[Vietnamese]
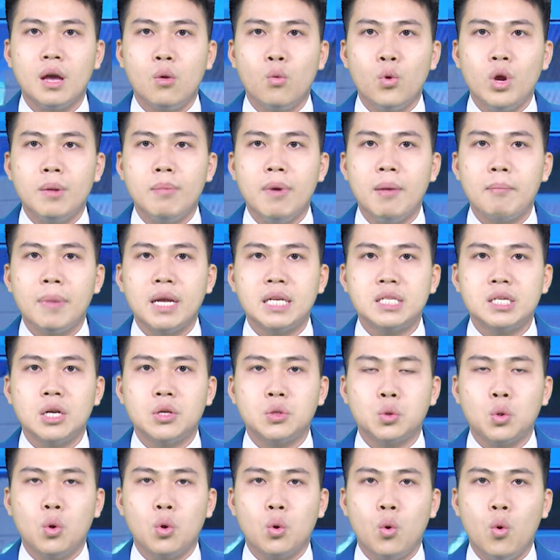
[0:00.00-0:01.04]
Ủy ban Mặt trận
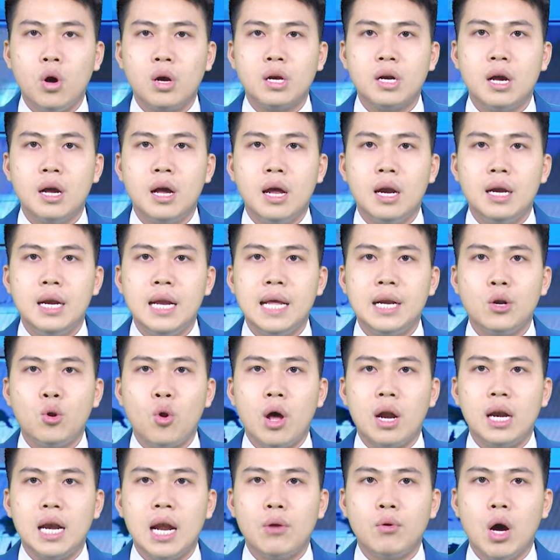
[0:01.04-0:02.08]
Tổ quốc, Liên
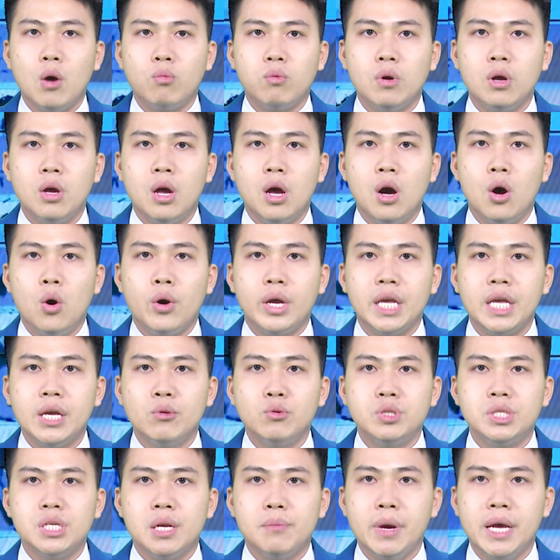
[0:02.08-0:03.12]
đoàn Lao động, Hội cựu
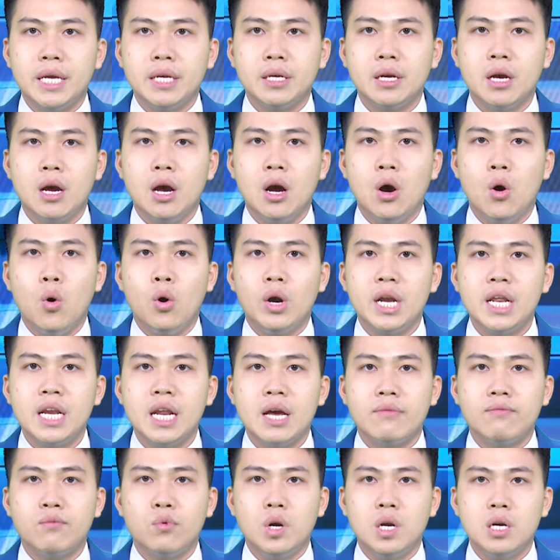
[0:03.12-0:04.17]
chiến binh, Hội Liên
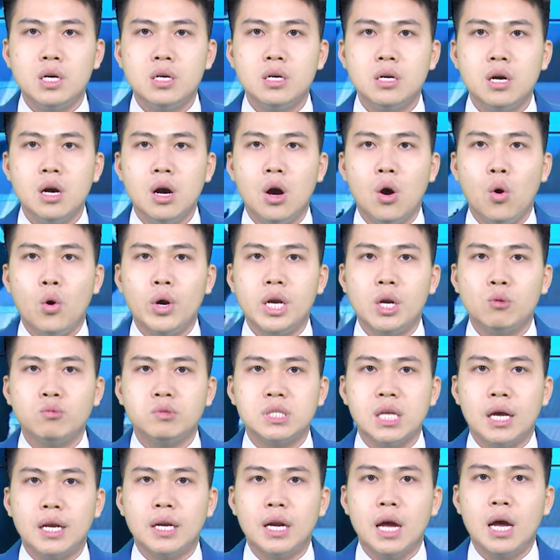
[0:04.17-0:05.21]
hiệp Phụ nữ, Hội Nông
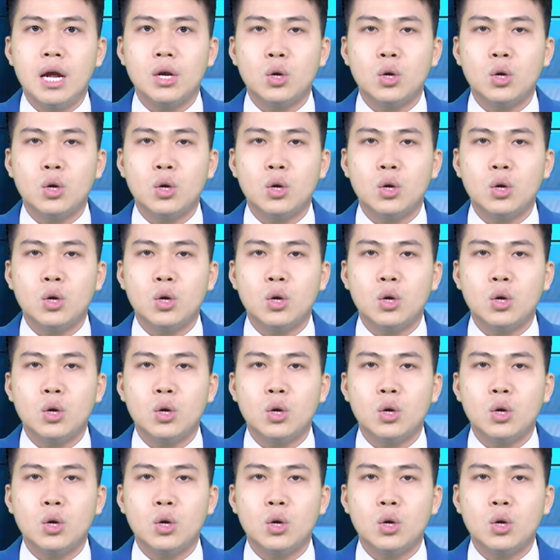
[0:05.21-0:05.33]
dân,